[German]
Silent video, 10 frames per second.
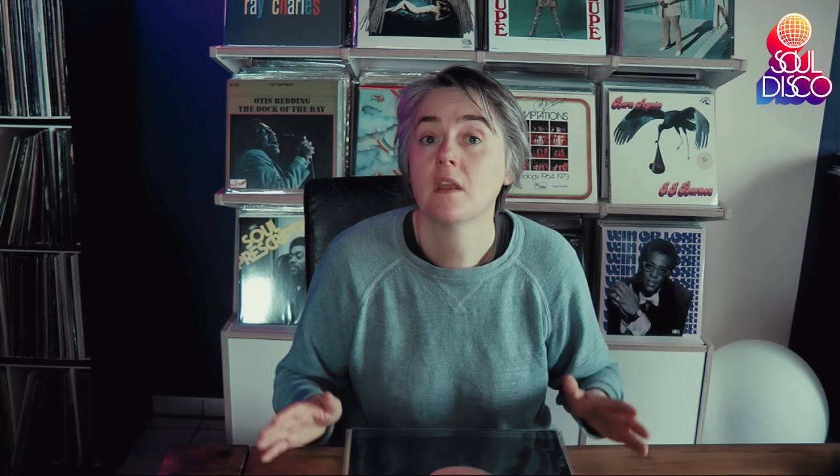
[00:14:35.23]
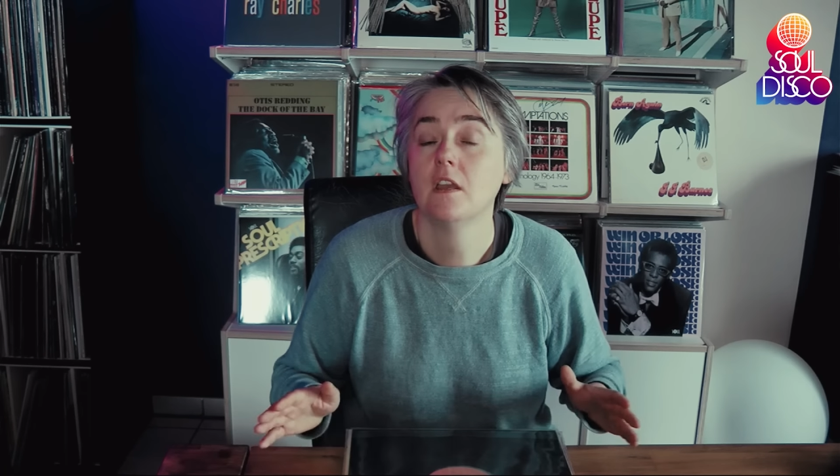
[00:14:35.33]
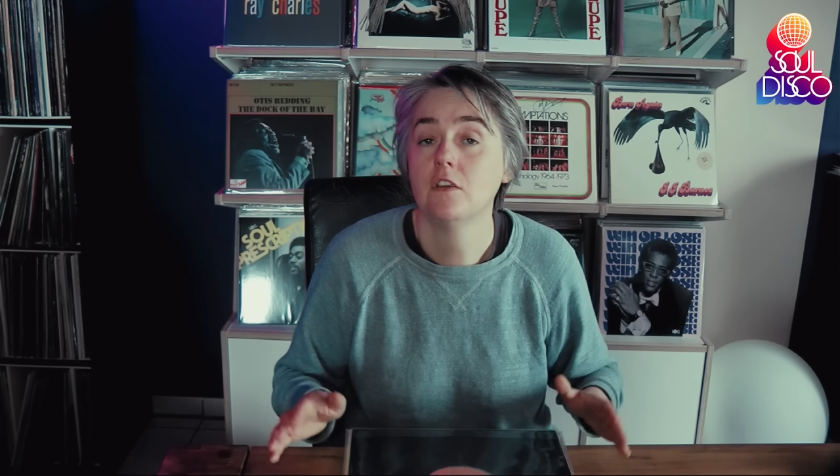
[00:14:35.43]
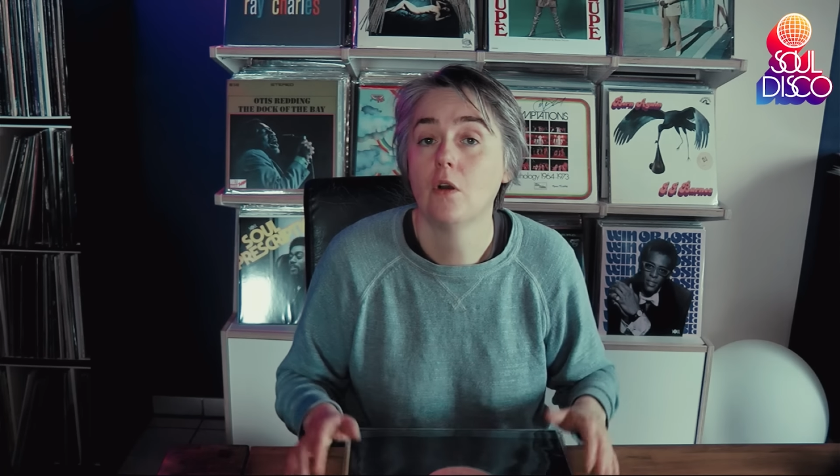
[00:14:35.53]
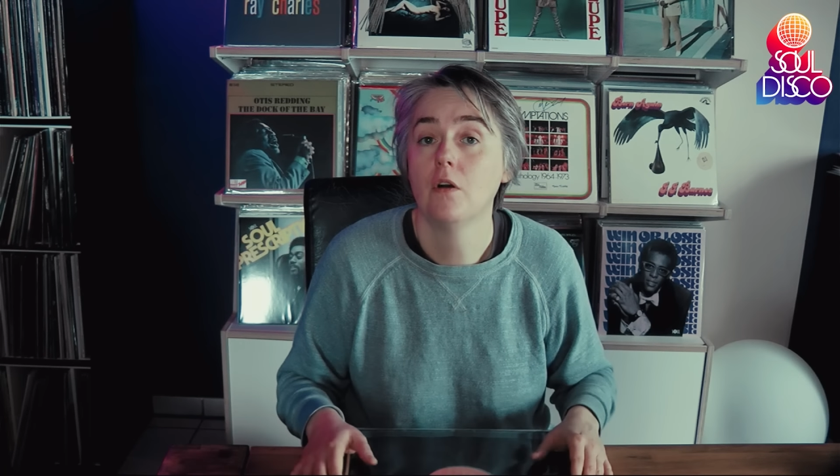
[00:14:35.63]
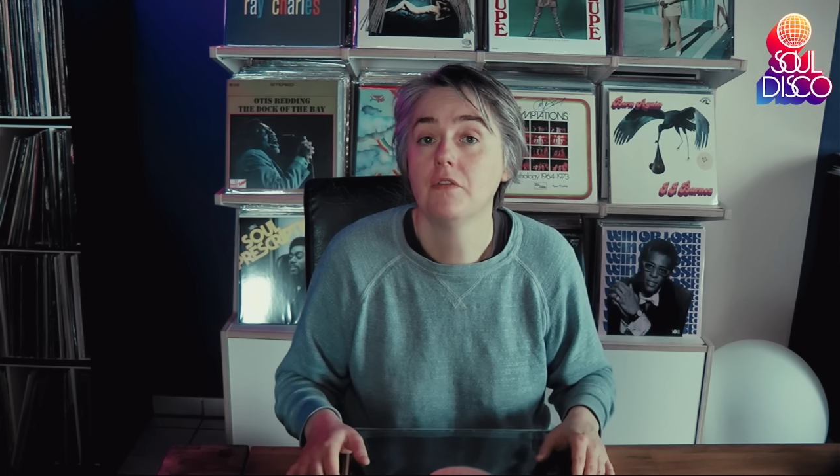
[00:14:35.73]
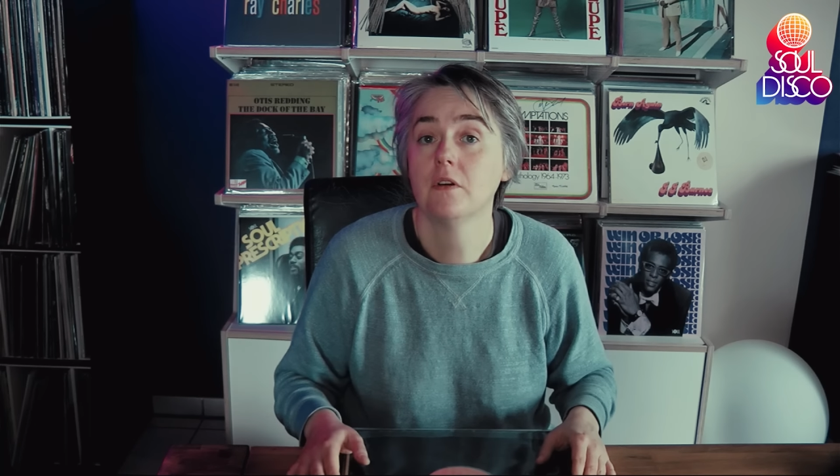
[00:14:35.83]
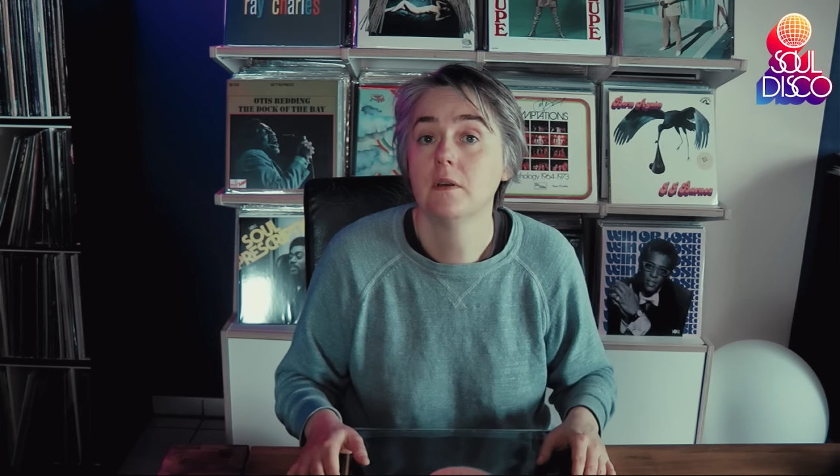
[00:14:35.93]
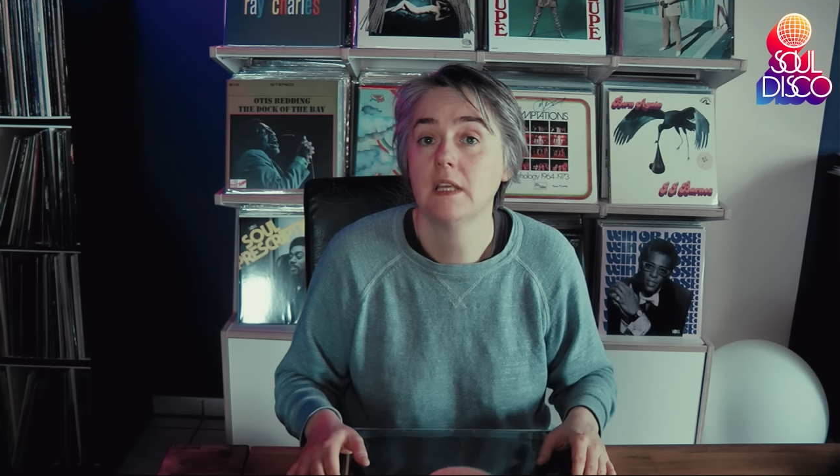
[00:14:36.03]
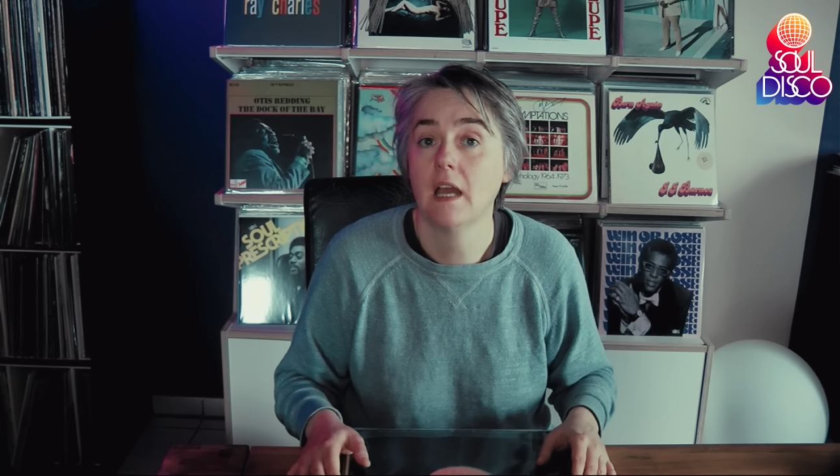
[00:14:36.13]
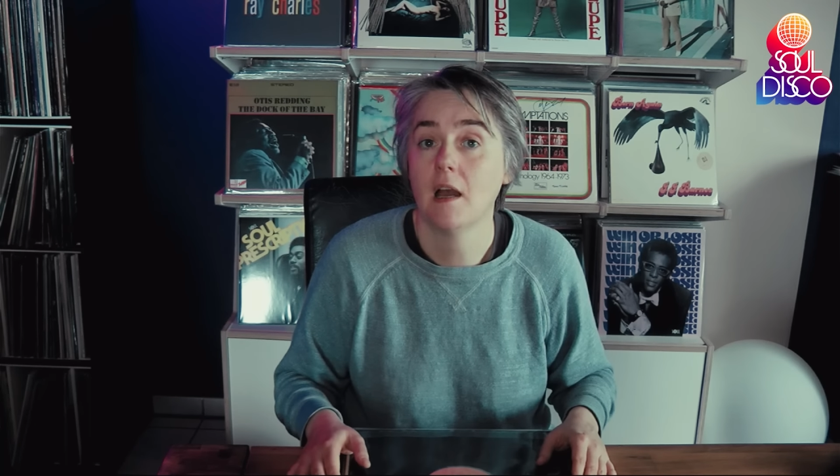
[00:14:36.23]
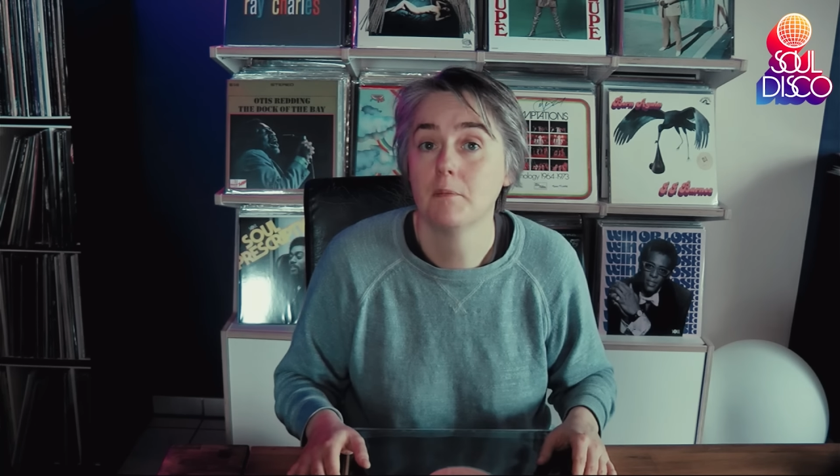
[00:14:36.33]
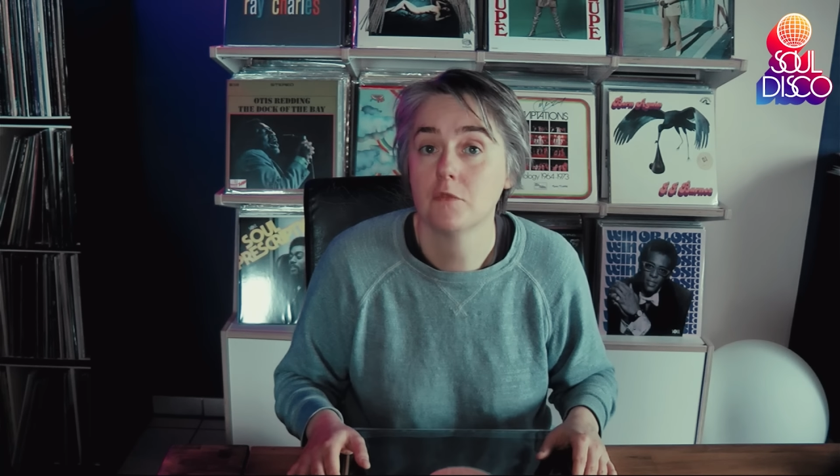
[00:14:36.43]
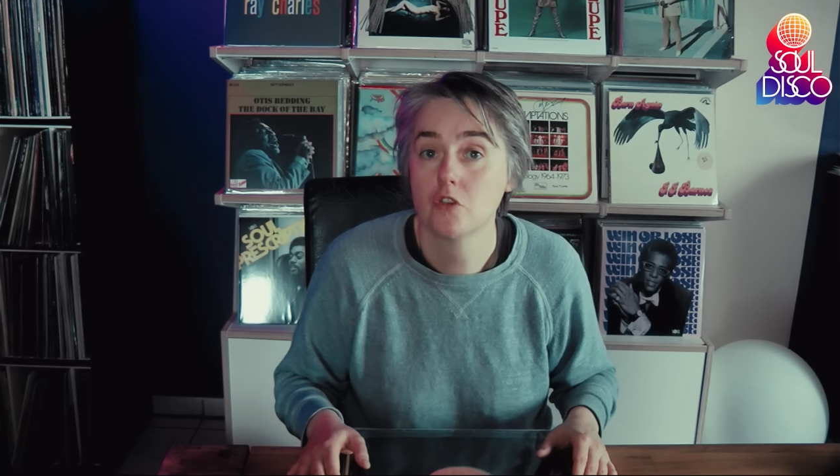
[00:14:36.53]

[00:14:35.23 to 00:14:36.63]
Ich hoffe, ihr habt